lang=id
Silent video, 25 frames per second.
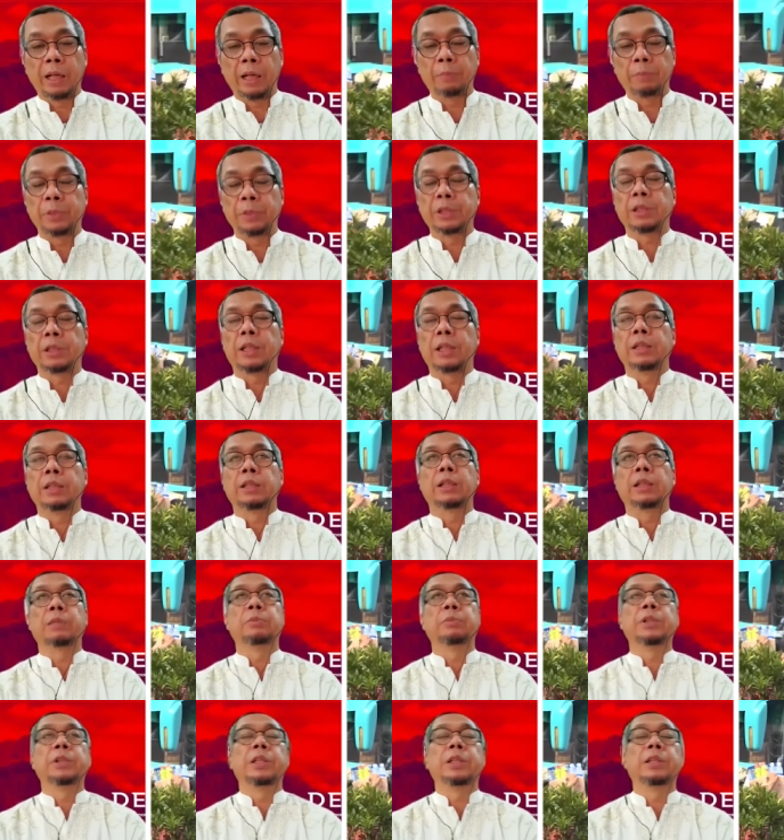
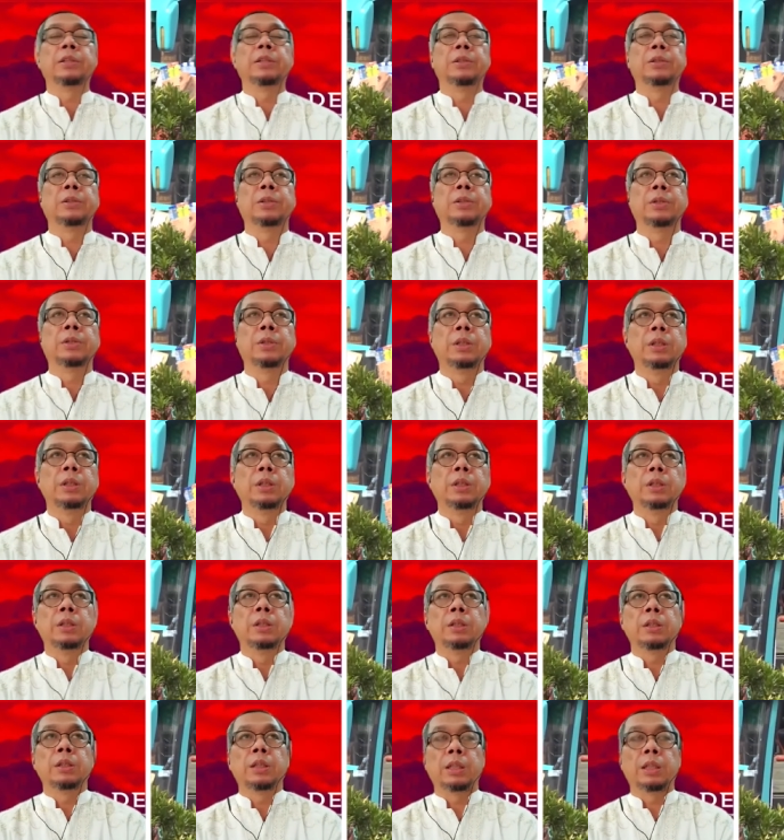misalnya begitu
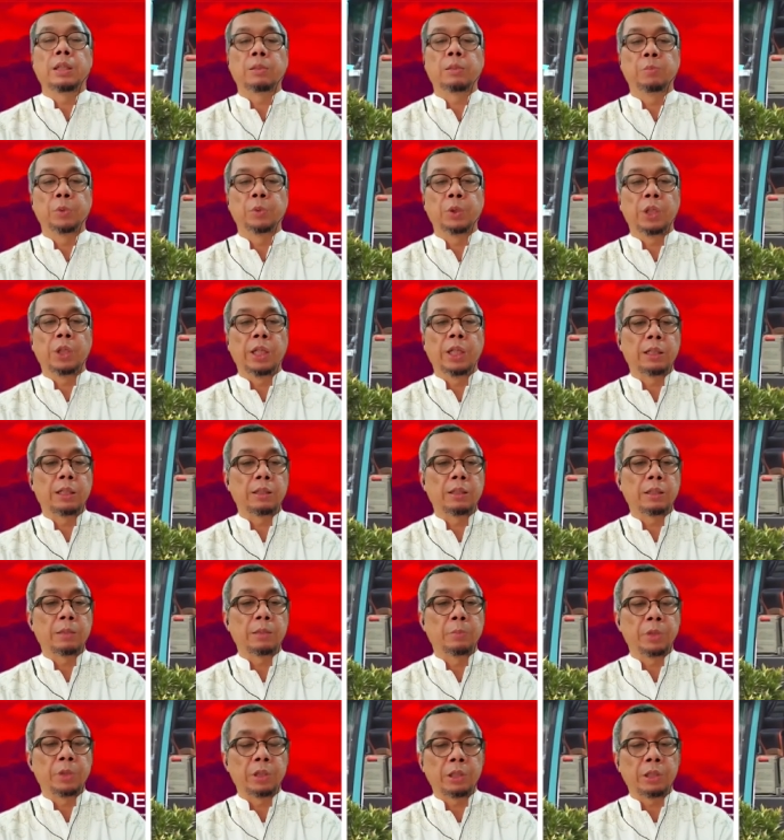Nah,
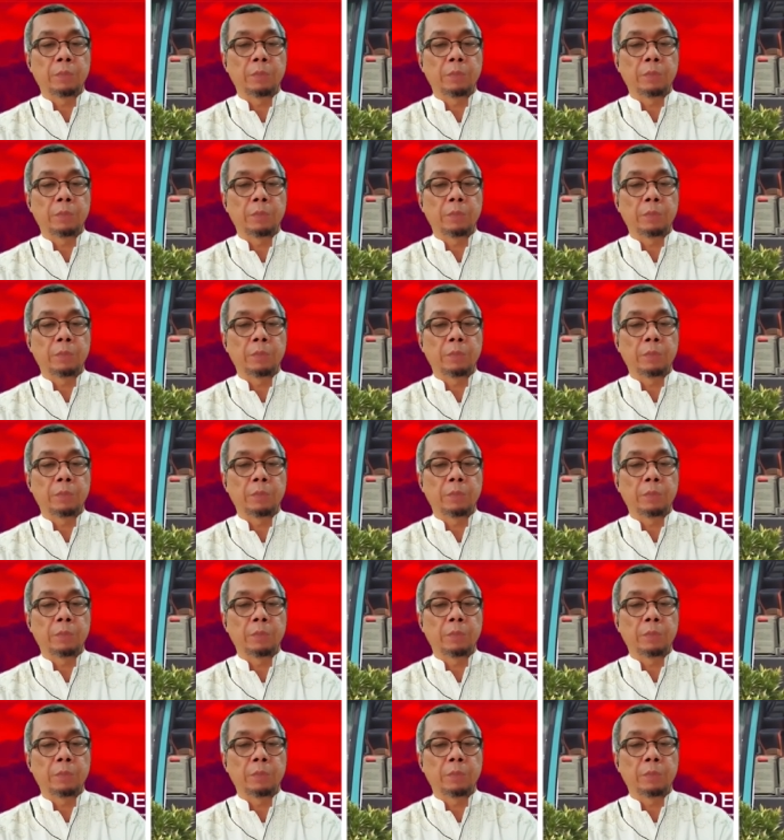kemudian Kementerian